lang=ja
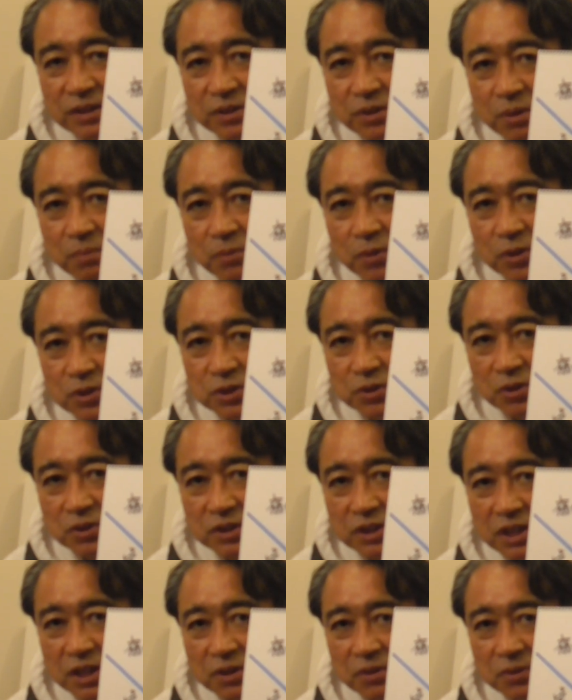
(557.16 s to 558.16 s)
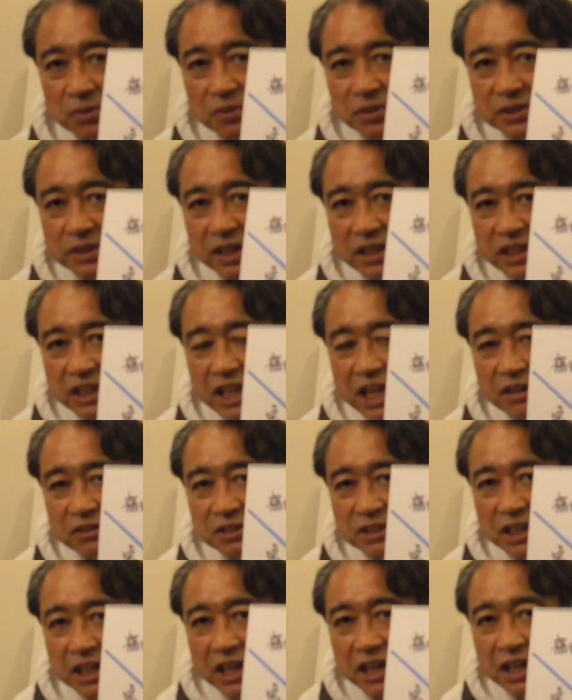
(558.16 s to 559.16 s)
のも一つ基本の線にな
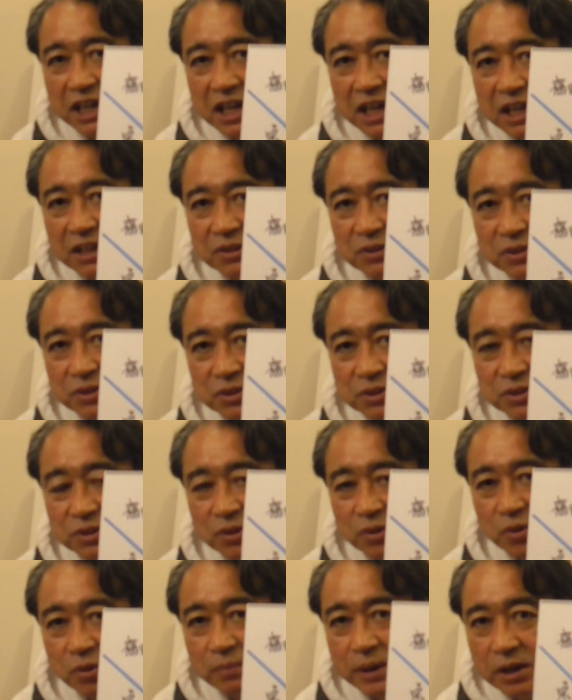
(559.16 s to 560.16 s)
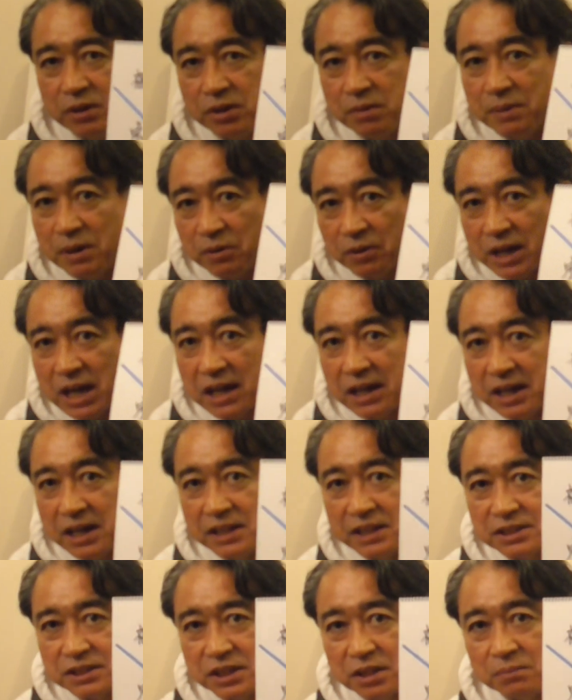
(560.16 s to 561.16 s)
るんじゃないかなという大前の今の考
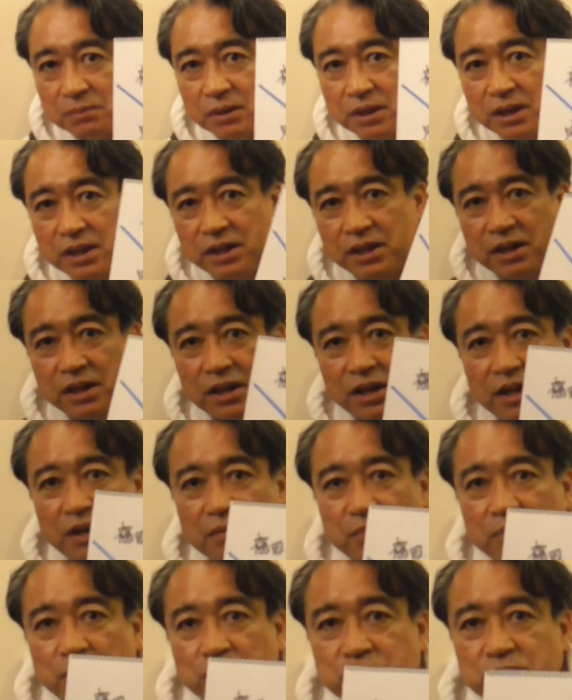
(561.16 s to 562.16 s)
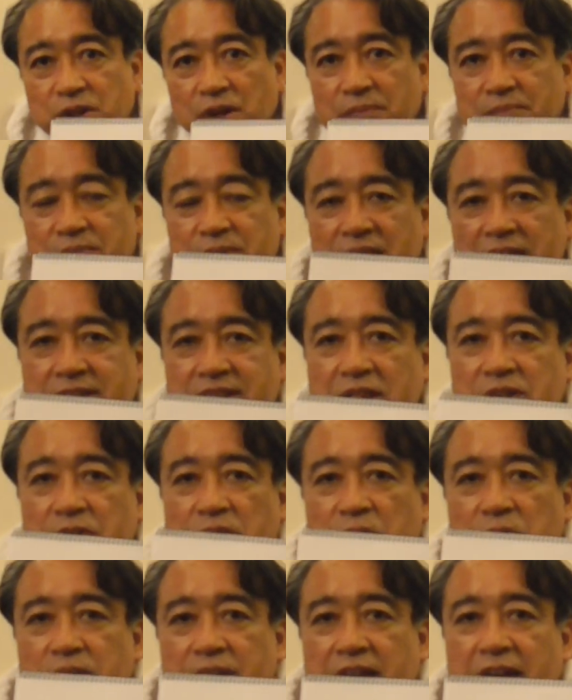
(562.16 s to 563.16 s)
えですけどももちろん皆さんの
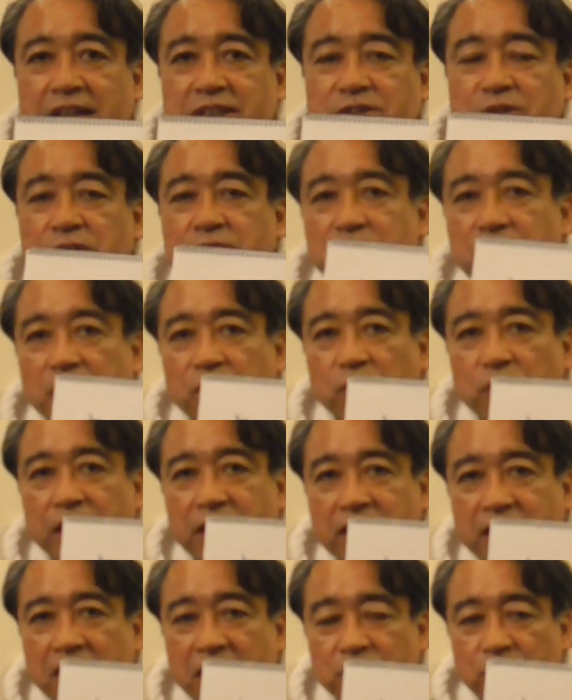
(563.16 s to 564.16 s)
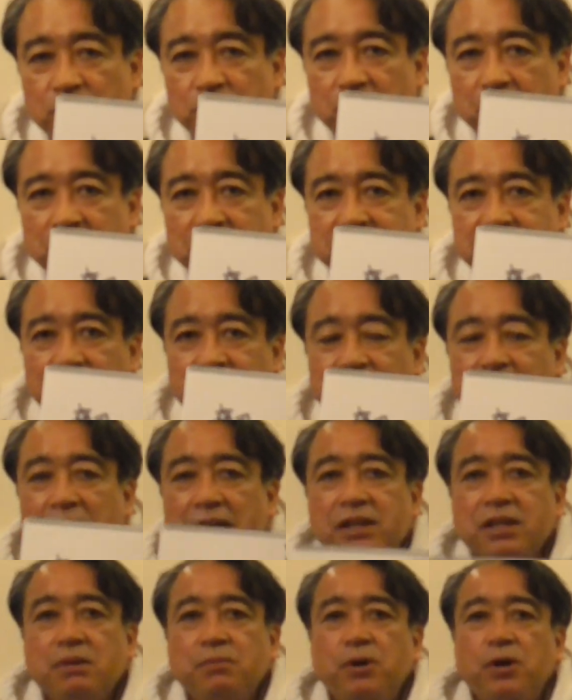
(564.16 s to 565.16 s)
ご意見がそれぞれ終わりかと思います
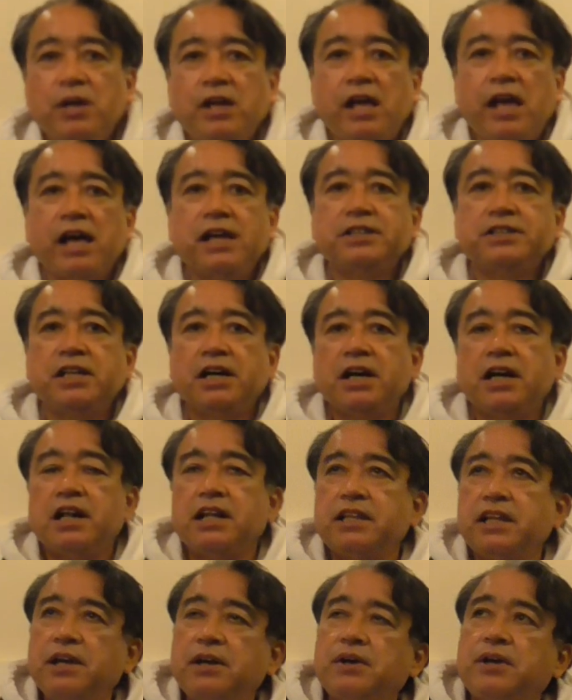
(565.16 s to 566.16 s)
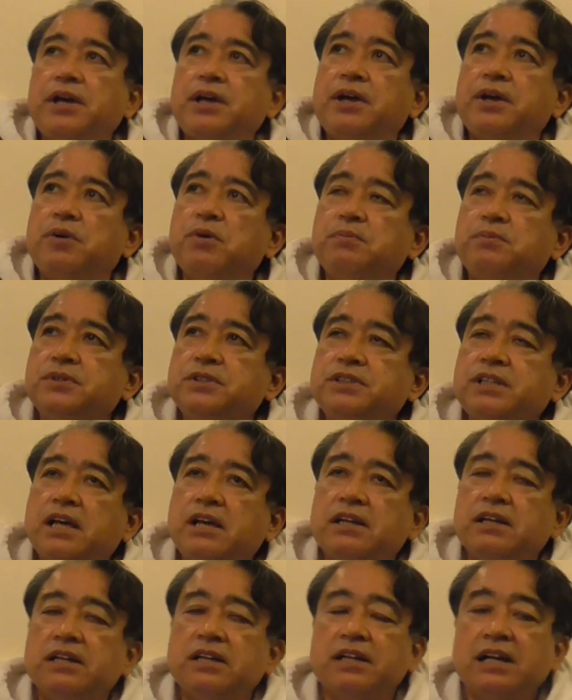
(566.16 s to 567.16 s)
まあ、でも明日からね、えー、オープン戦
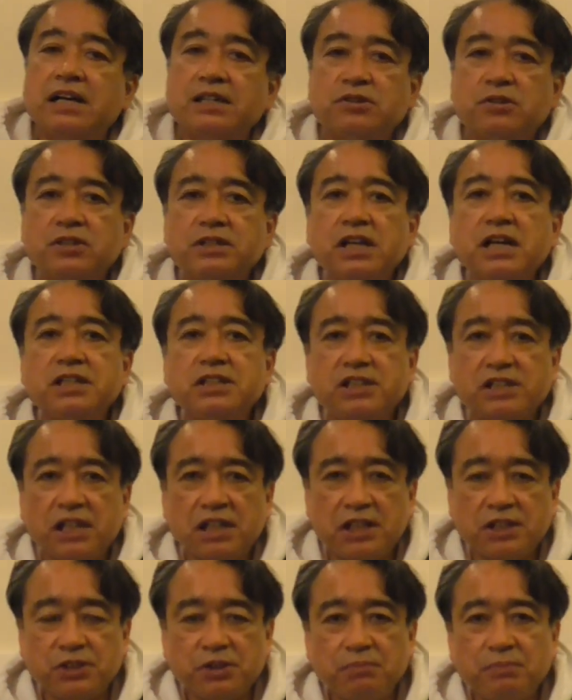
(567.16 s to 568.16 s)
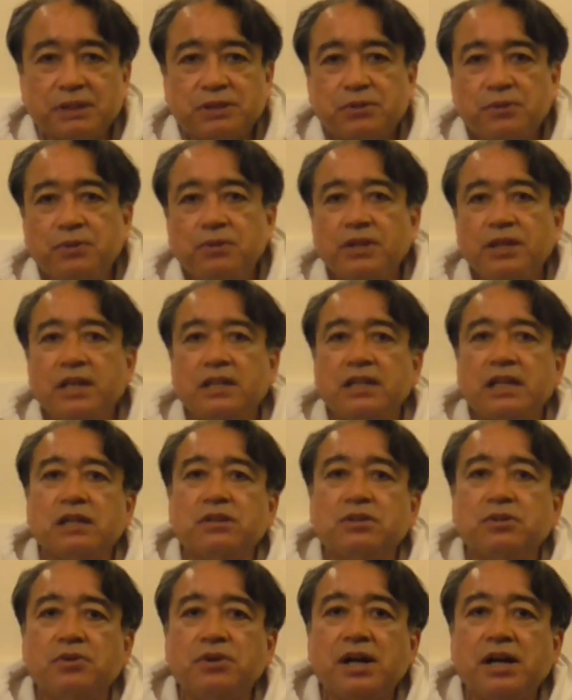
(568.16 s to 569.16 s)
ラスト3試合でしょ、まあ、そこで
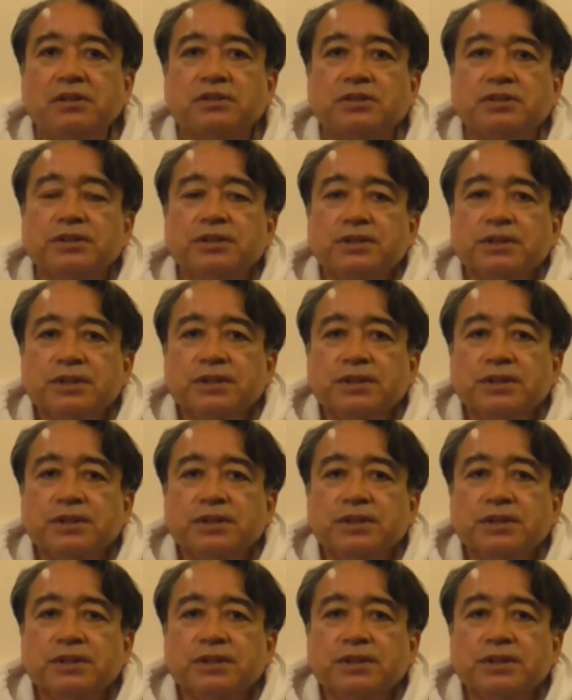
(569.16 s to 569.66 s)
なんとなく